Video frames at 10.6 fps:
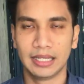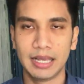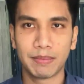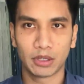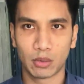
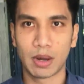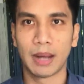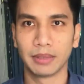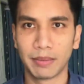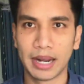ที่ประสบ
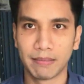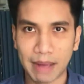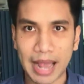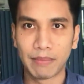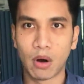ความสำเร็จ
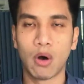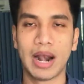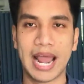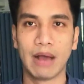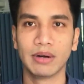มากพอ
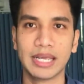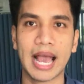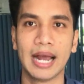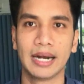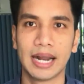แล้วหรื
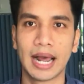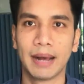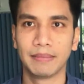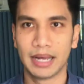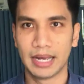อยังนะ
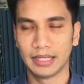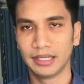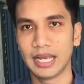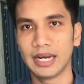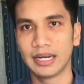ครับออ
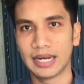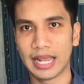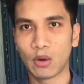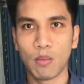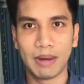ย่างเช่น
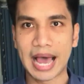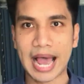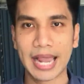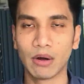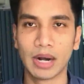ในกลุ่มไล
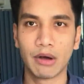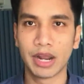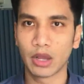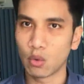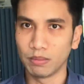น์ของเรา
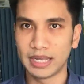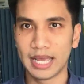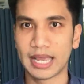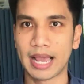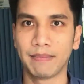ในกลุ่ม t
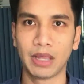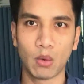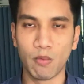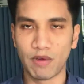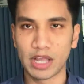e l e g r a m ใน
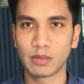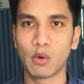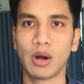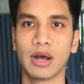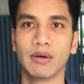กลุ่ม
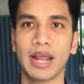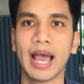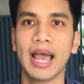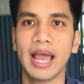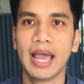Facebook ของเรา
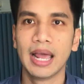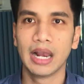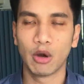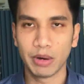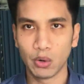เนี่ย
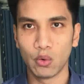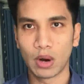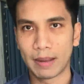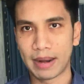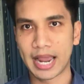เราไปดู
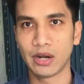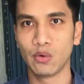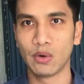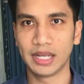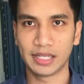ครับไล่
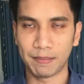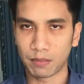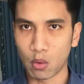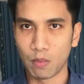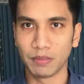ดูใน
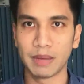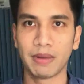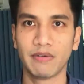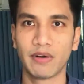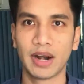10 กลุ่มที่
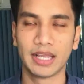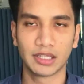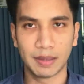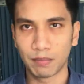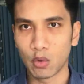เป็น Forex
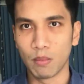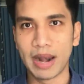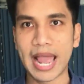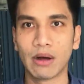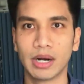10 กลุ่ม
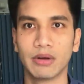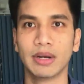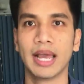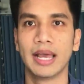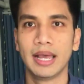แรกของเรา
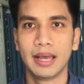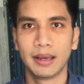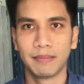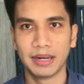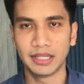เนี่ย
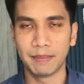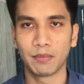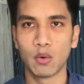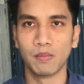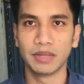เป็น
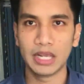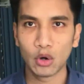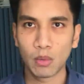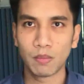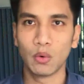10 กลุ่มที่
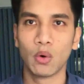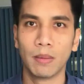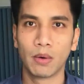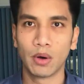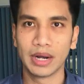รวบรว
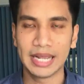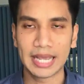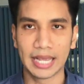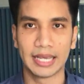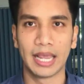มคนที่
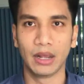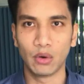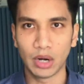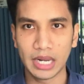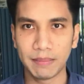เก่ง
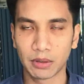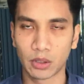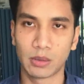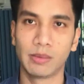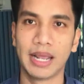ๆ คนนี่ป
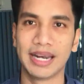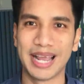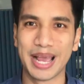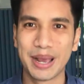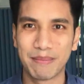ระสบความสำเร็จ
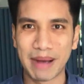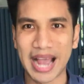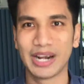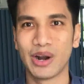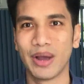เนี่ย
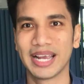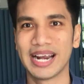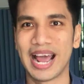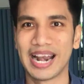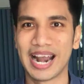มากน้อยข
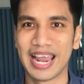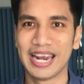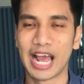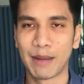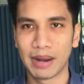นาดไหน
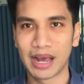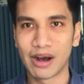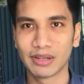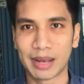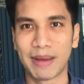นะครับและ
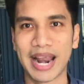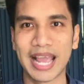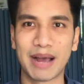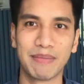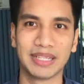เขาสามารถ
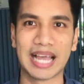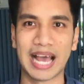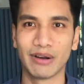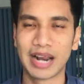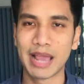ให้คำปรึกษา
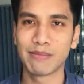เราได้